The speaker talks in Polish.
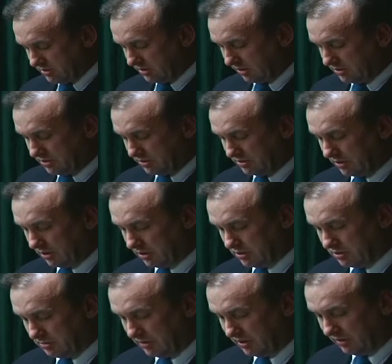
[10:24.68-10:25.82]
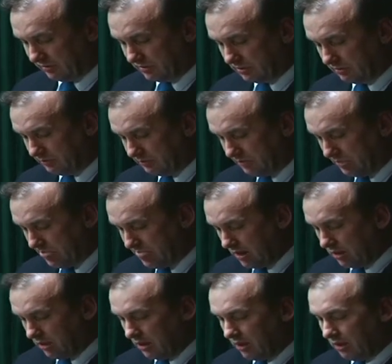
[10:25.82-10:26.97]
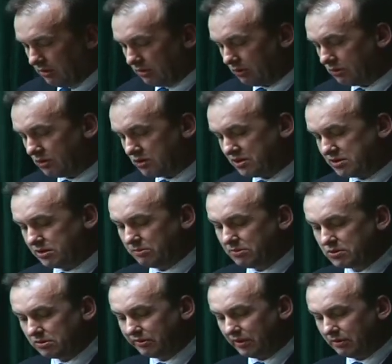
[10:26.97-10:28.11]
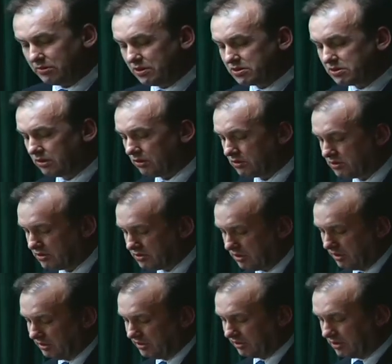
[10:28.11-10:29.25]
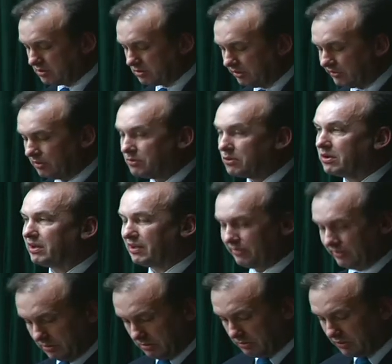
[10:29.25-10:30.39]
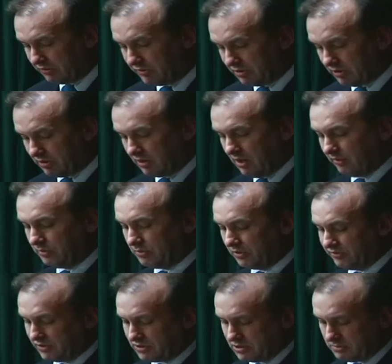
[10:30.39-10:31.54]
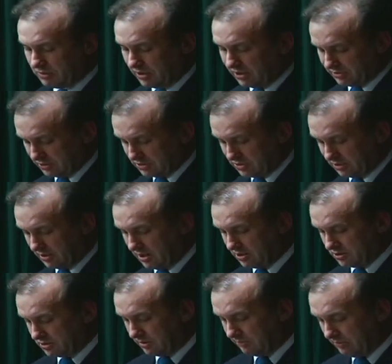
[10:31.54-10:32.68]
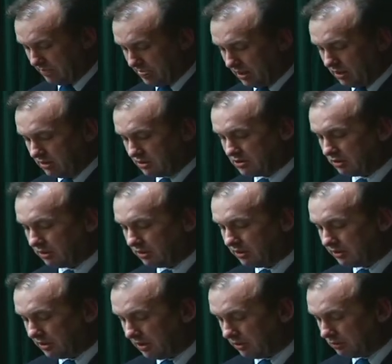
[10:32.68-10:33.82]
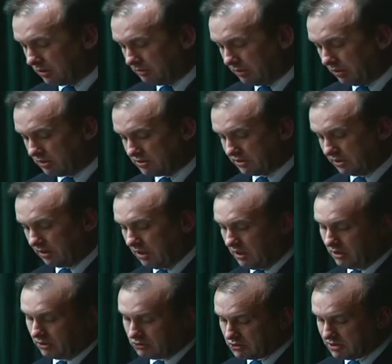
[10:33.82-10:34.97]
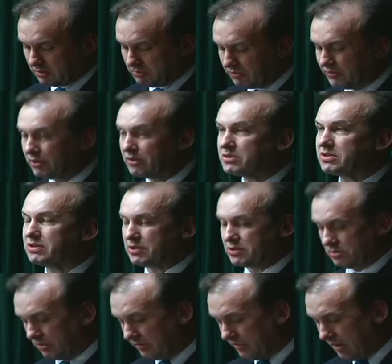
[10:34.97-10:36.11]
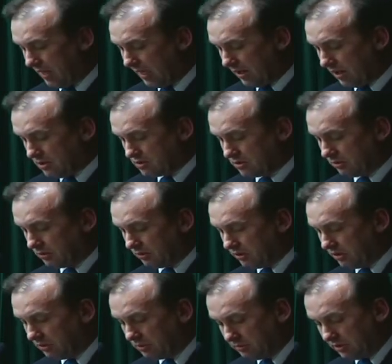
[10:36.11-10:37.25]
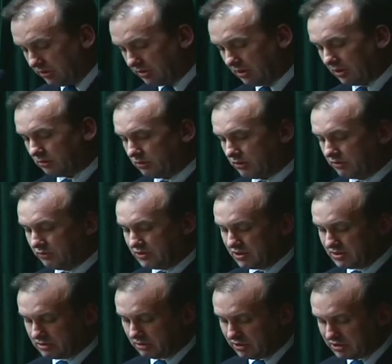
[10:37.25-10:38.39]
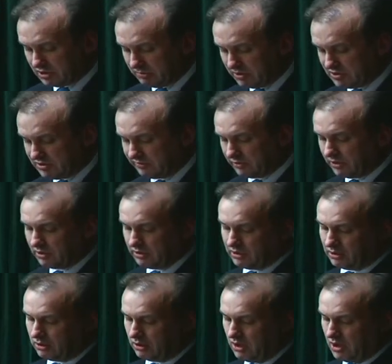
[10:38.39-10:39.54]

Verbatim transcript: staje się starcie z prawdą. Trudno się z tymi słowami nie zgodzić. Takie słowa muka nawet powinien wypowiedzieć bohater żeglarza. Historyk literatury polskiej, ktoś jak mówiący te słowa, szczególnie lubi literaturę dwudziestolecia międzywojennego,